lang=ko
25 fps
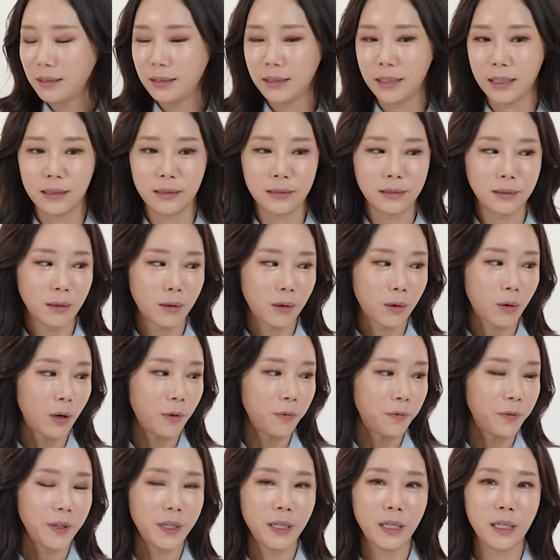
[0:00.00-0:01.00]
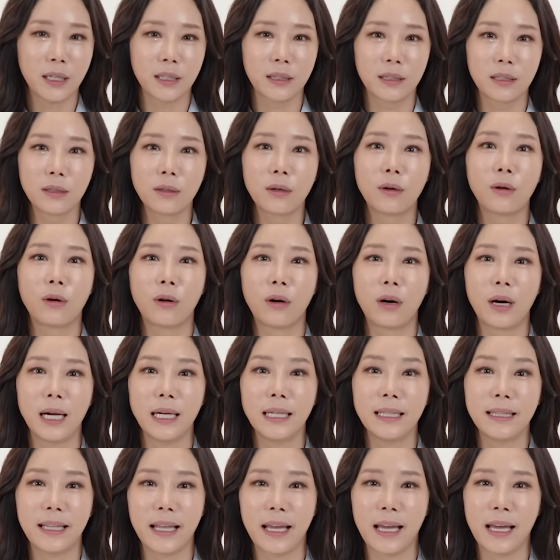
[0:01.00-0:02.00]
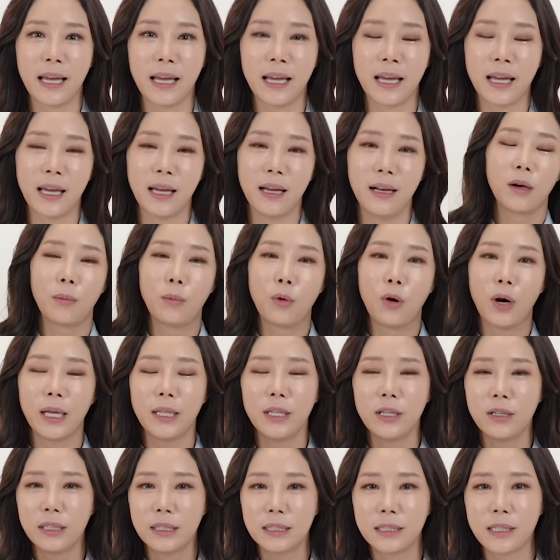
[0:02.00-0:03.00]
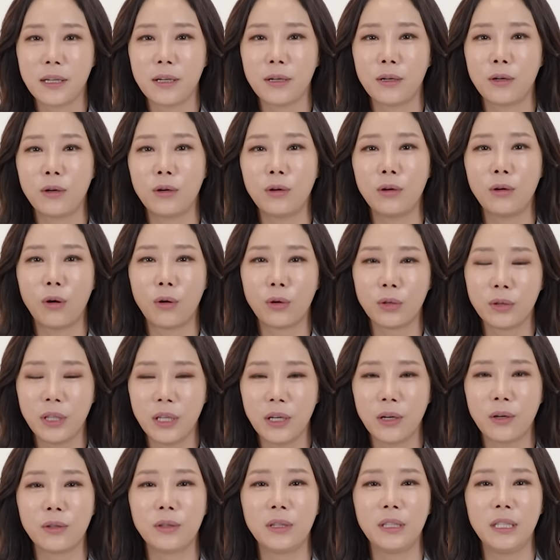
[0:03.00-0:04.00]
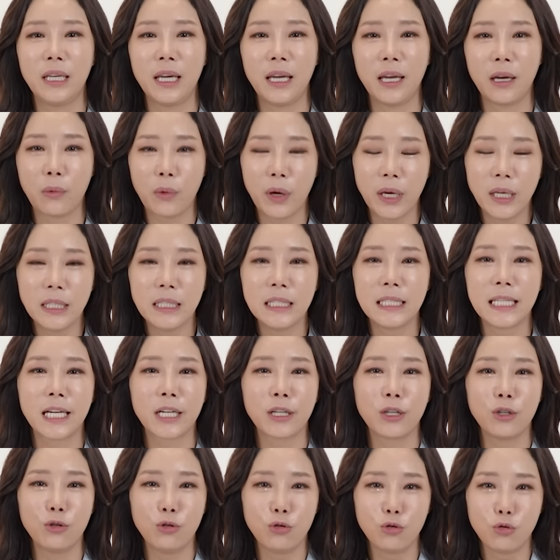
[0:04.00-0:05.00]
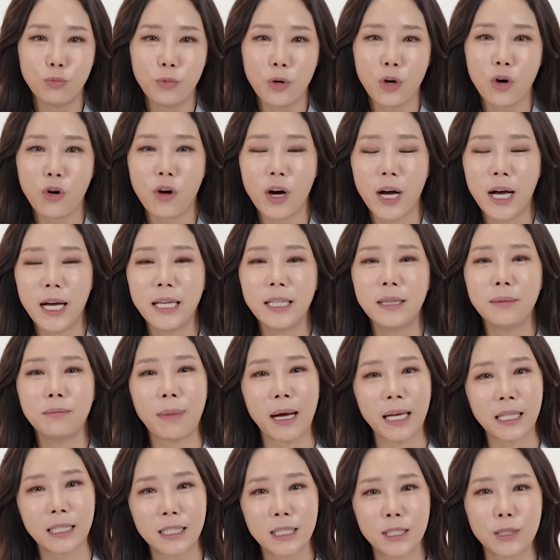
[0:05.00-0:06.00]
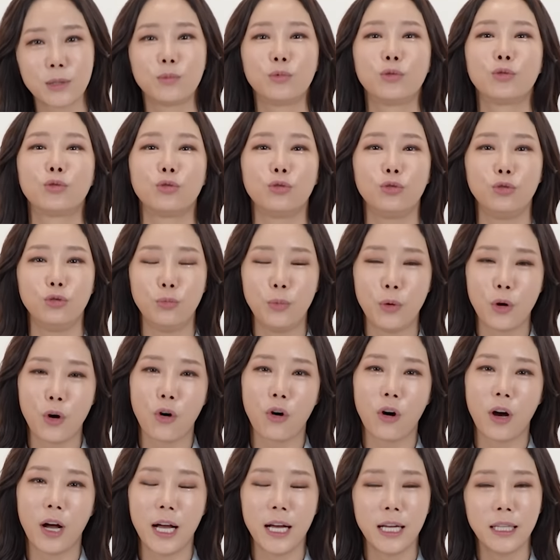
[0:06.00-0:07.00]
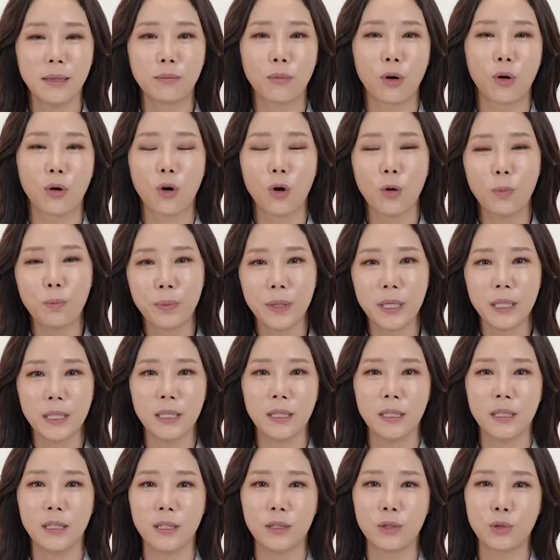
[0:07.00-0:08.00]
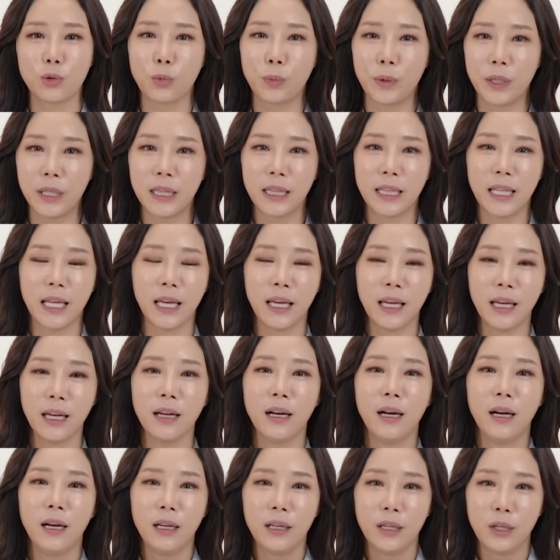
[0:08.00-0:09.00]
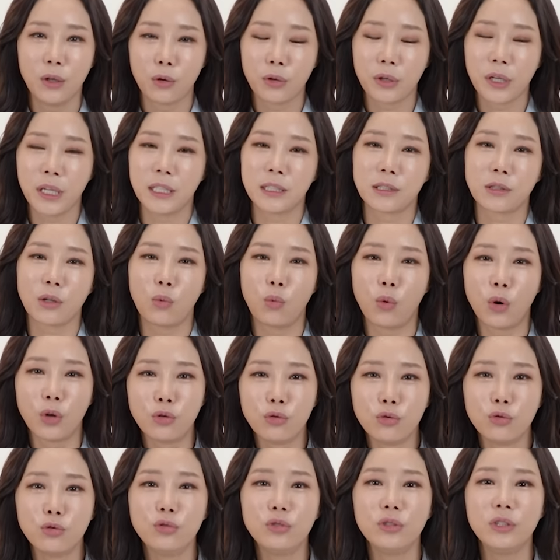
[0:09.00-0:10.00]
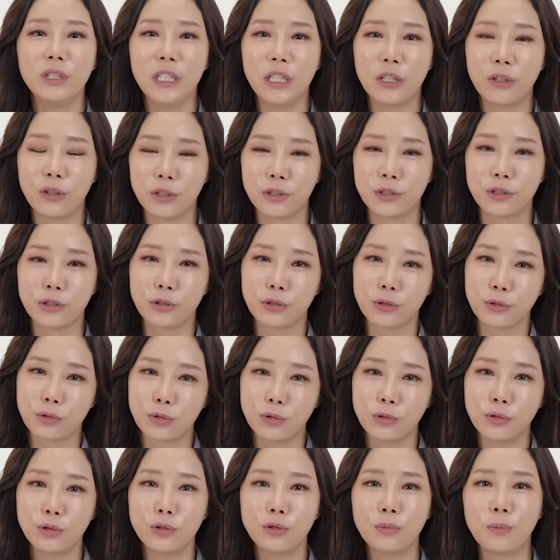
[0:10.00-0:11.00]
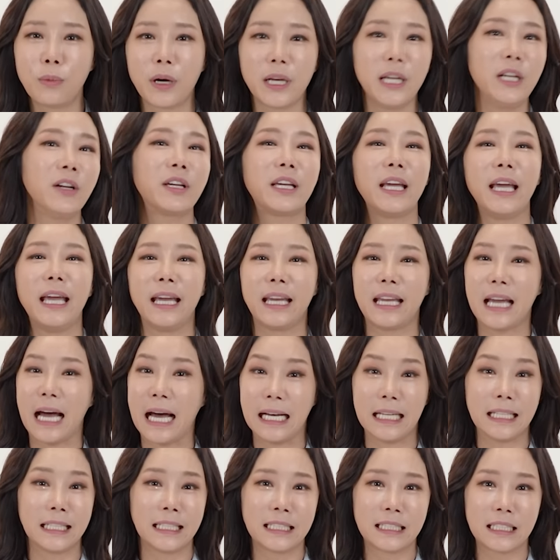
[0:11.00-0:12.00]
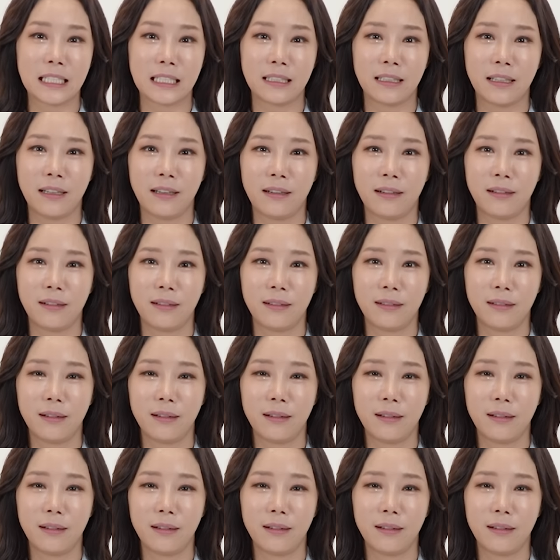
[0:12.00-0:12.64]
예를 들어 커피 같은 거 할 때 뭐 안녕하세요 어디 어디에 굉장히 유명한 맛집으로 유명한 뭐 커피숍인데 여기에서 원두는 이걸 쓰고 뭐 이렇게 얘기 안 하잖아요